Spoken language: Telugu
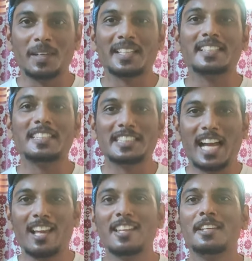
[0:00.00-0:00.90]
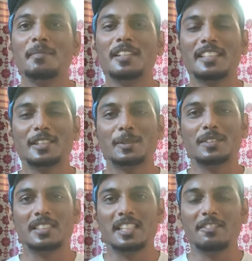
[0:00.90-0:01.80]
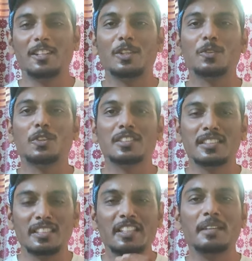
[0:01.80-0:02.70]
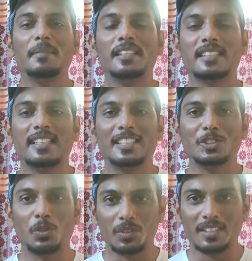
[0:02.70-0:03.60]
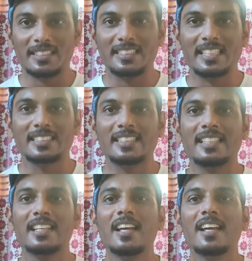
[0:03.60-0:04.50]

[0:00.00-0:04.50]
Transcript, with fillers: మనకైతే చాలా ఈమెయిల్స్ అయితే వచ్చినాయి వాటిలో కొన్ని ఈమెయిల్స్ని అయితే షార్ట్ లిస్ట్ చేసి